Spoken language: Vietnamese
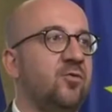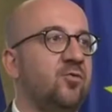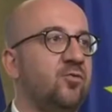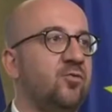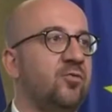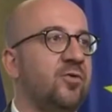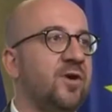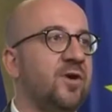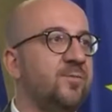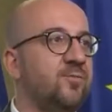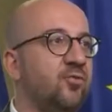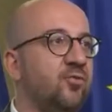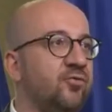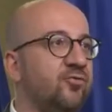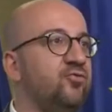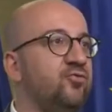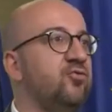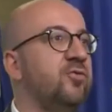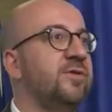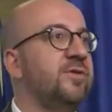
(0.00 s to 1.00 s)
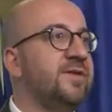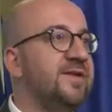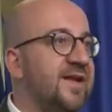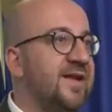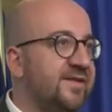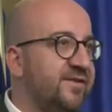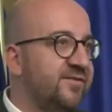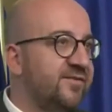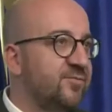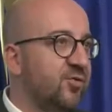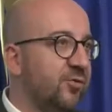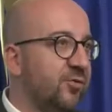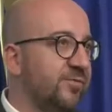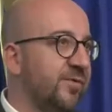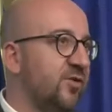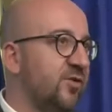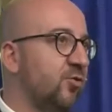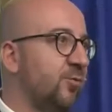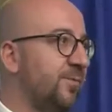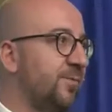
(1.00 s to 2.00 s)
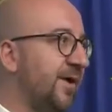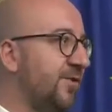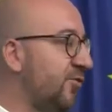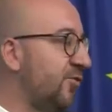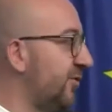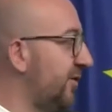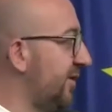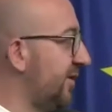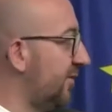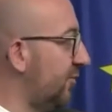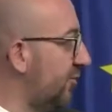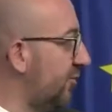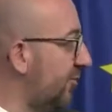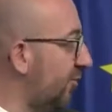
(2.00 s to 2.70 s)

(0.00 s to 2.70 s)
đã đặt cho Bỉ hàng chót là 24 tháng 10